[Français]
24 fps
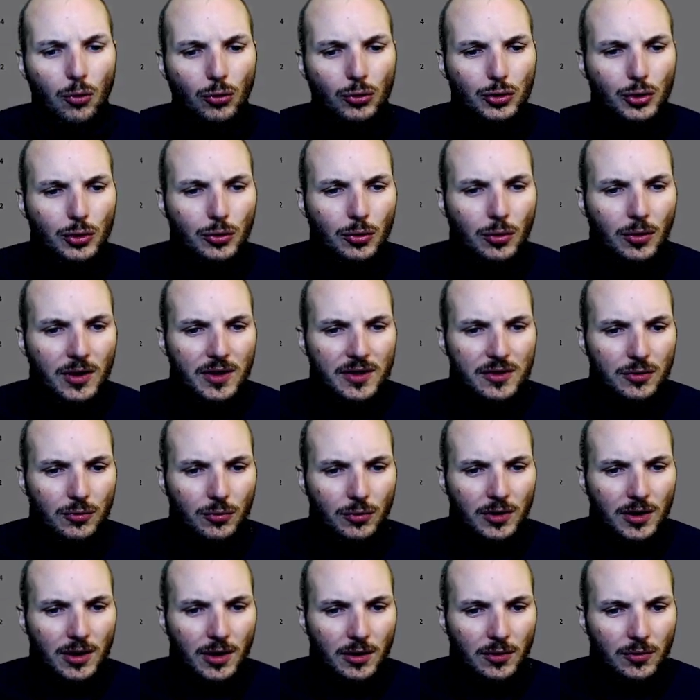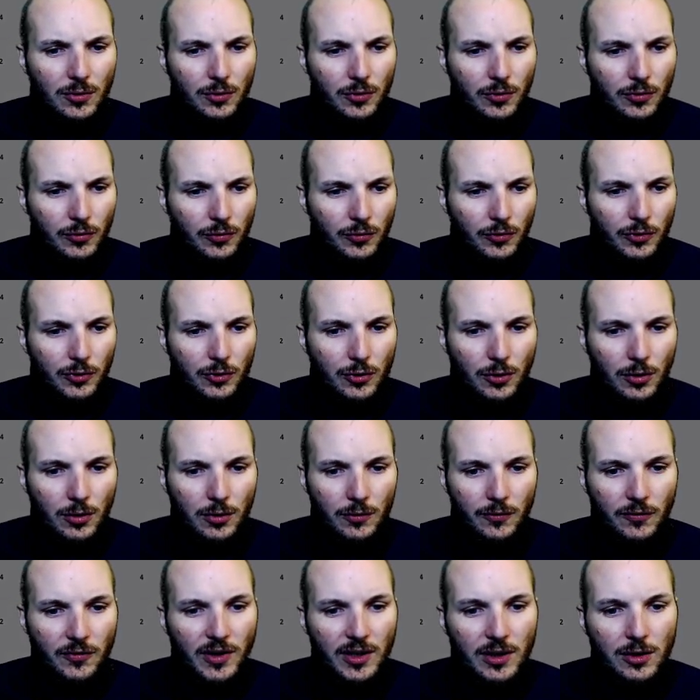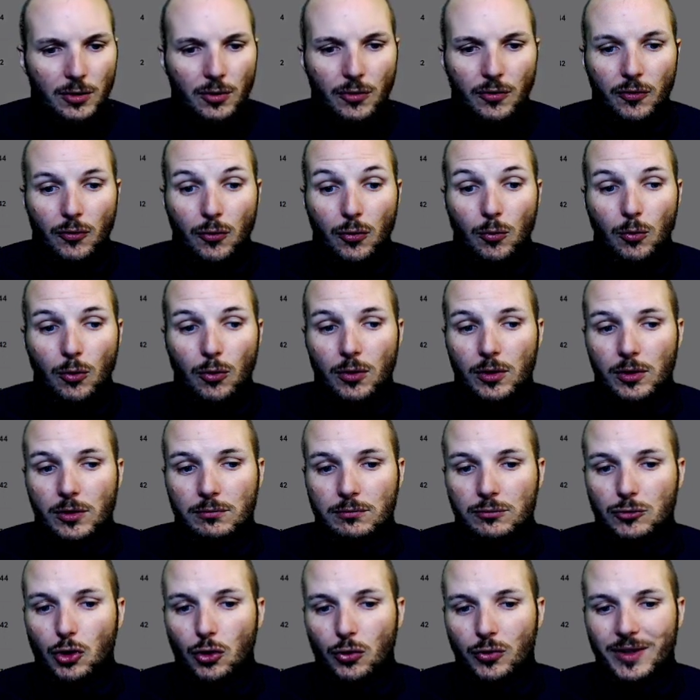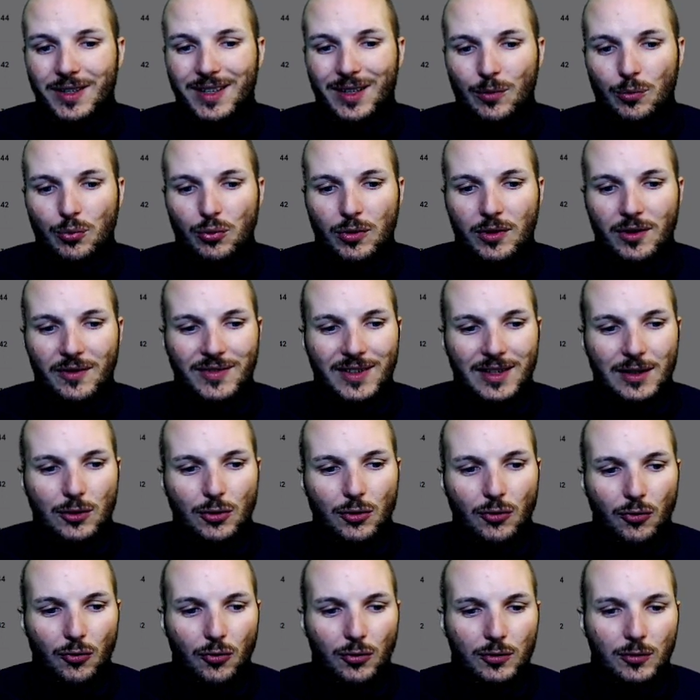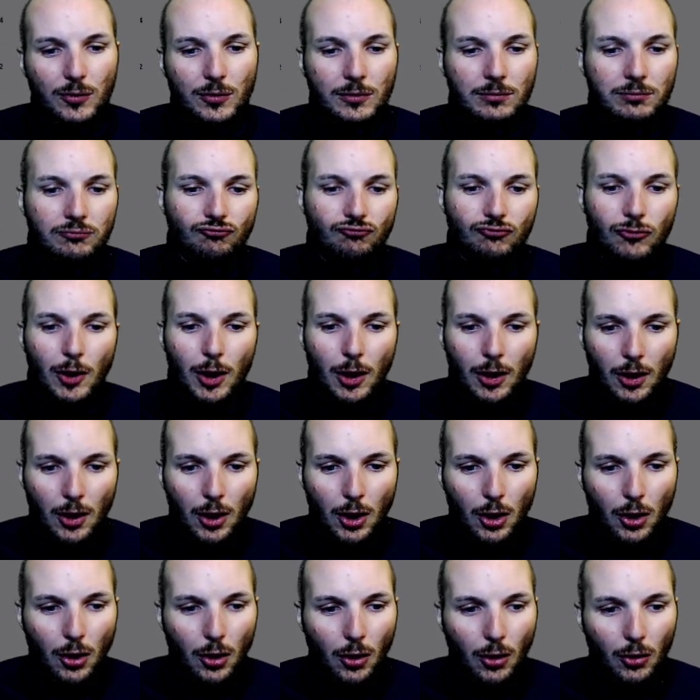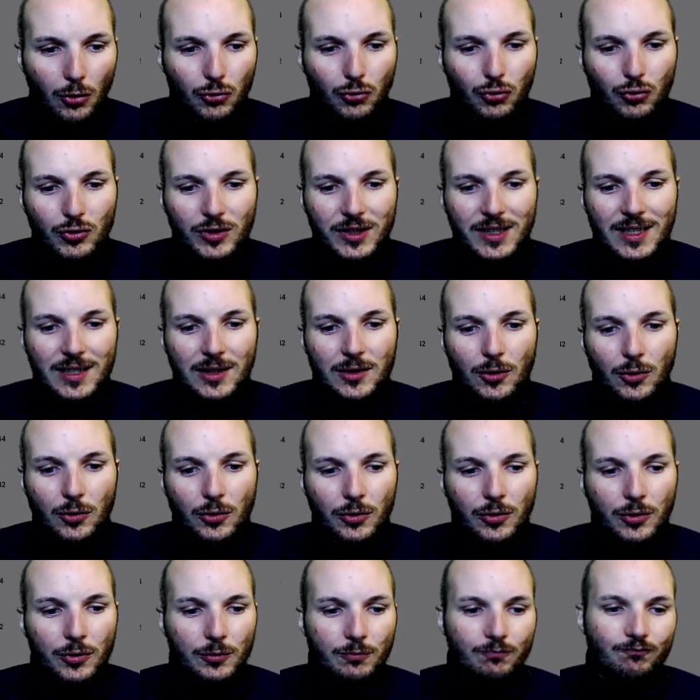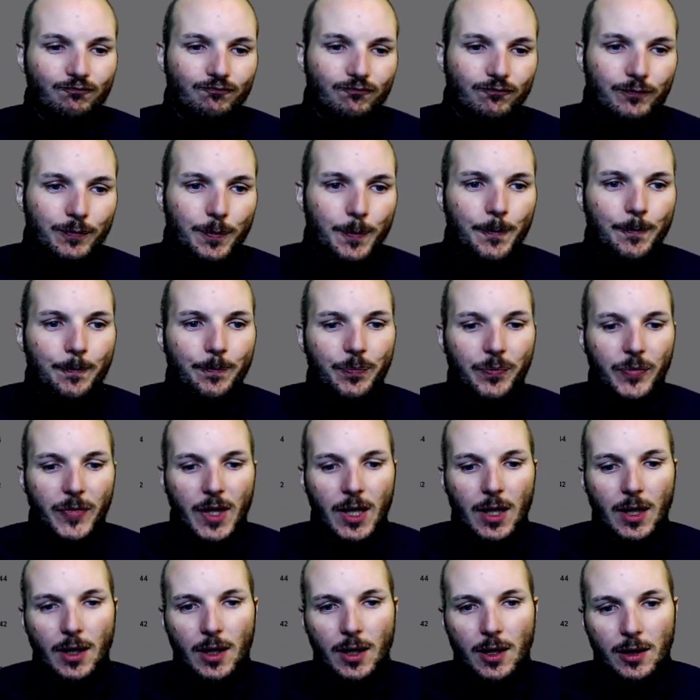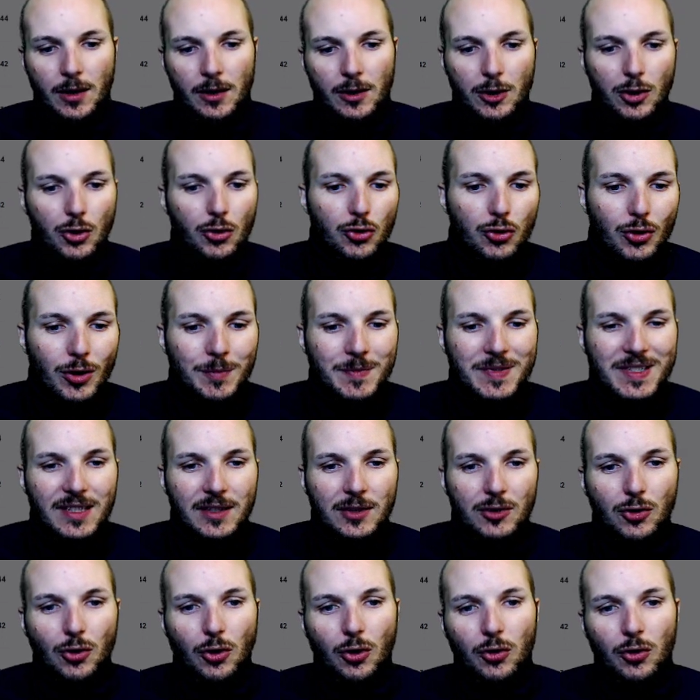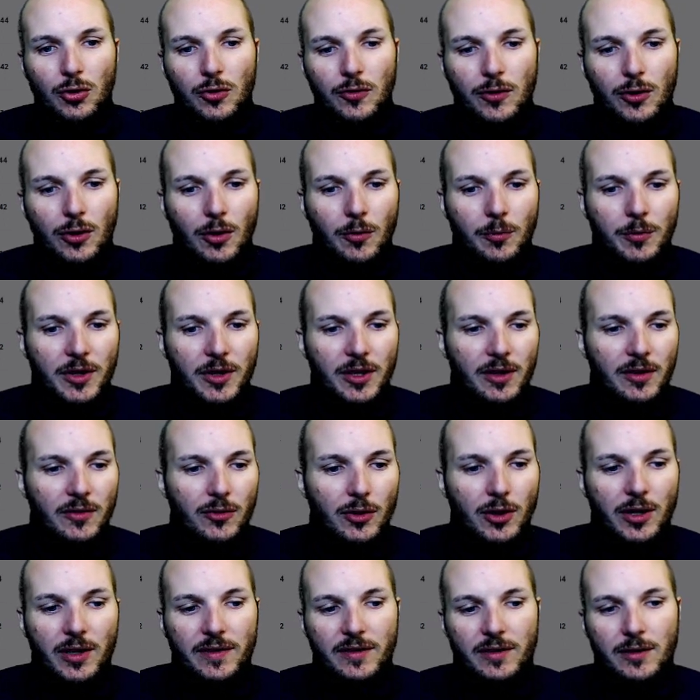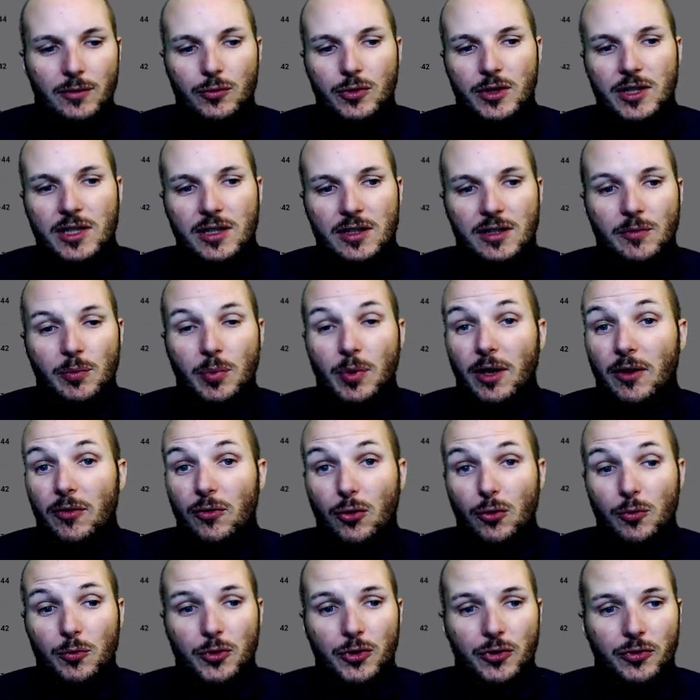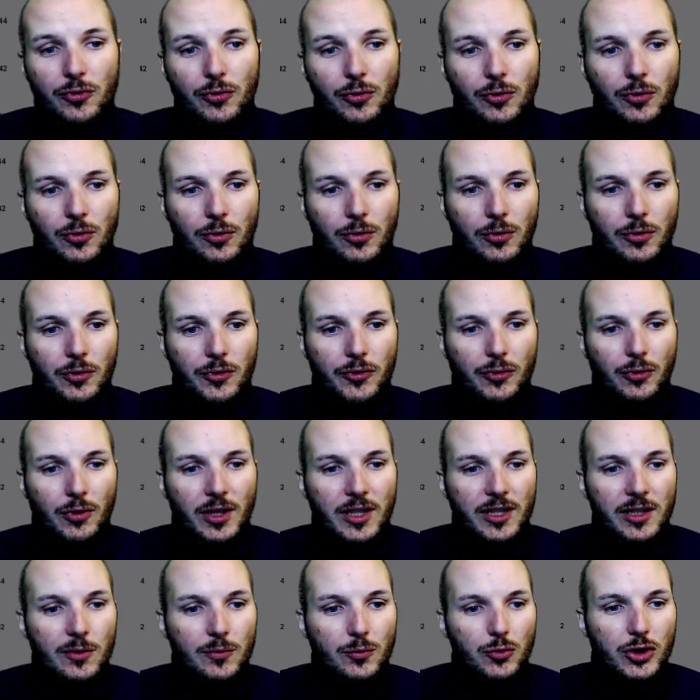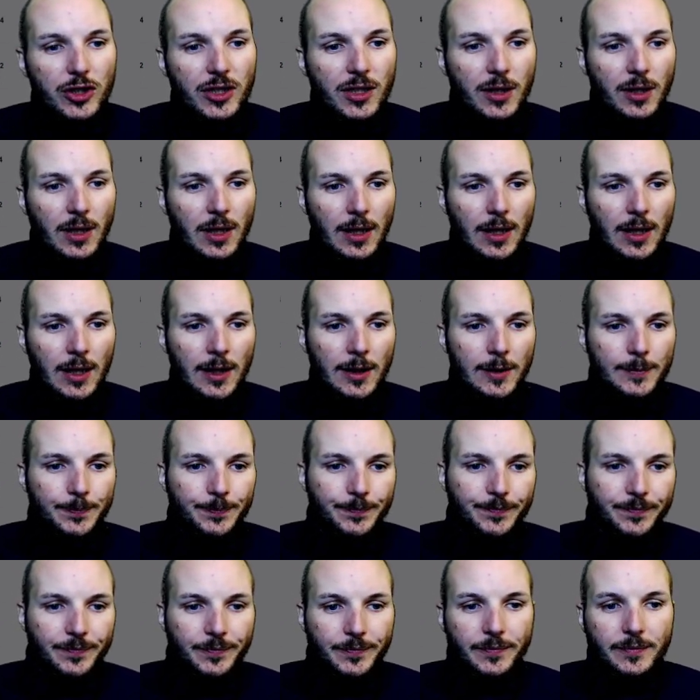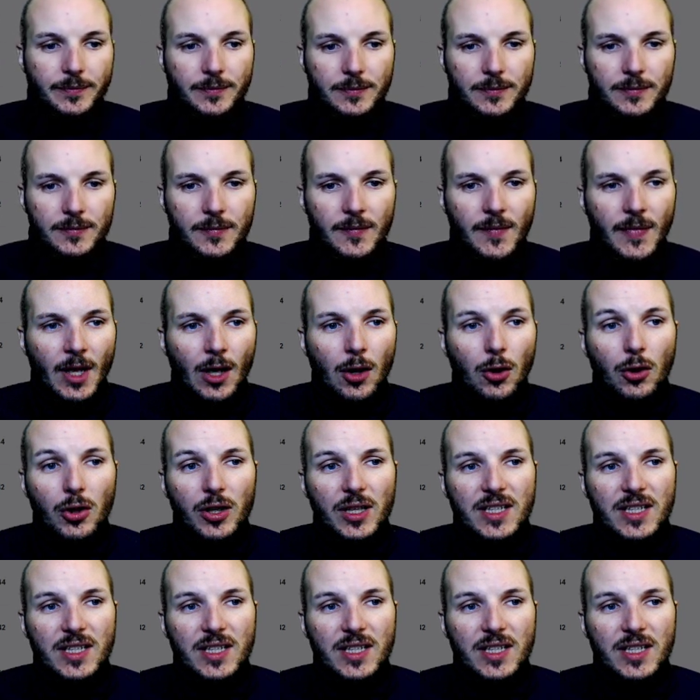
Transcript: je crois, si on regarde son score. 29 rebonds, 31 points, 29 rebonds, en toute 30. il a eu quand même 5 turnovers, mais voilà, c'est lui qui perf le mieux sur, sur la Game Week. les